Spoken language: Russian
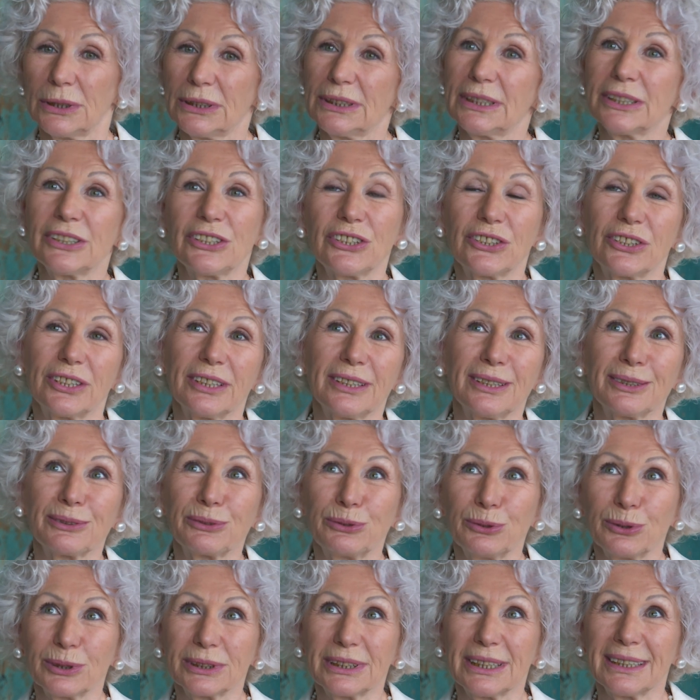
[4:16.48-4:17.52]
это четыре
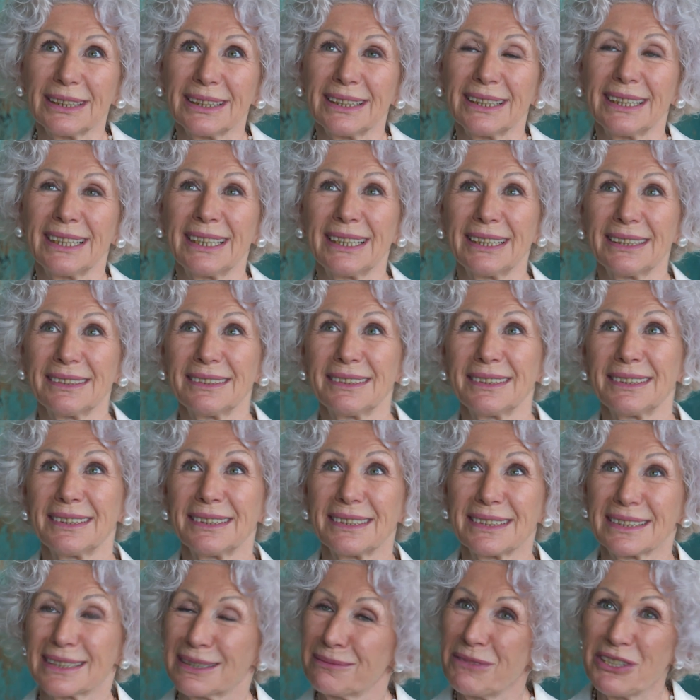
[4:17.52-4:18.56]
года
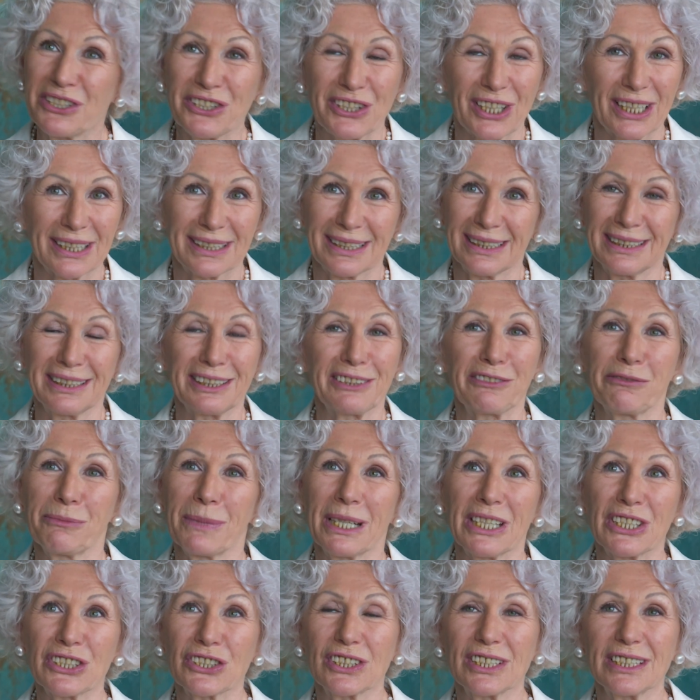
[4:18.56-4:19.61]
э, замечательных в
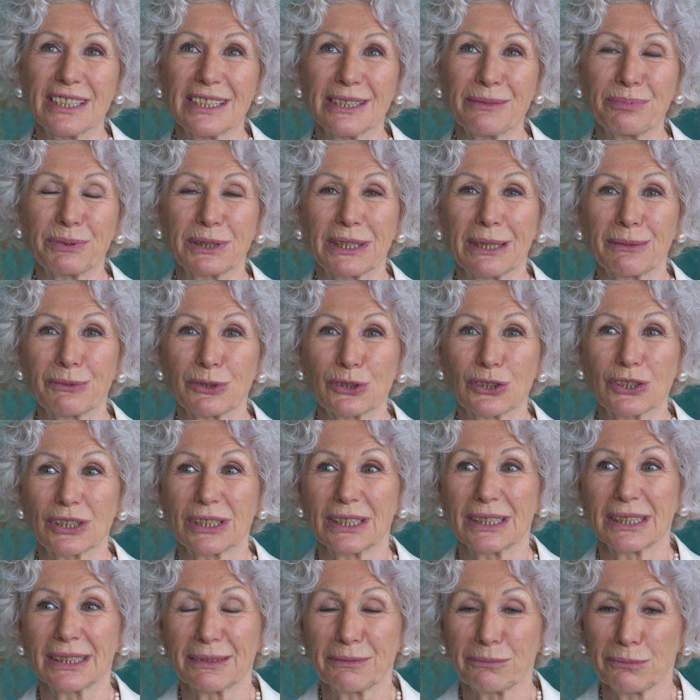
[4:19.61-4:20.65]
моей жизни, потому
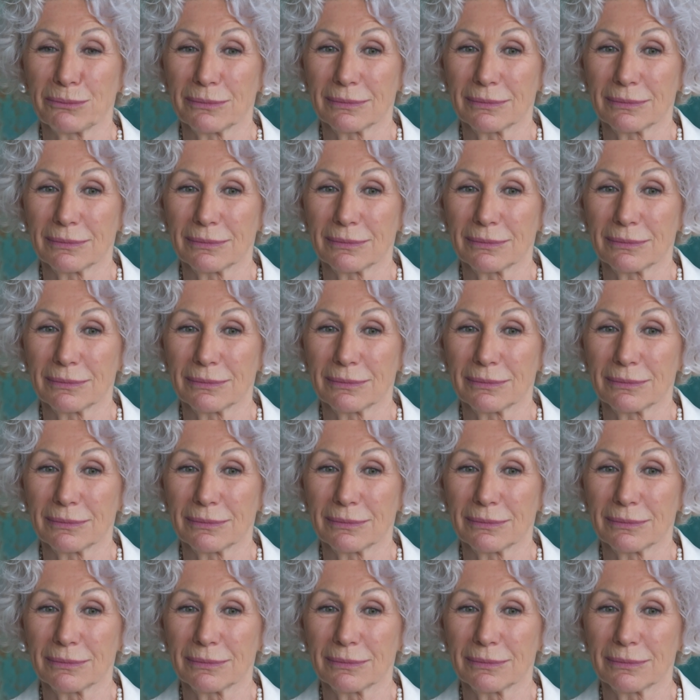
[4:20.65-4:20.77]
что,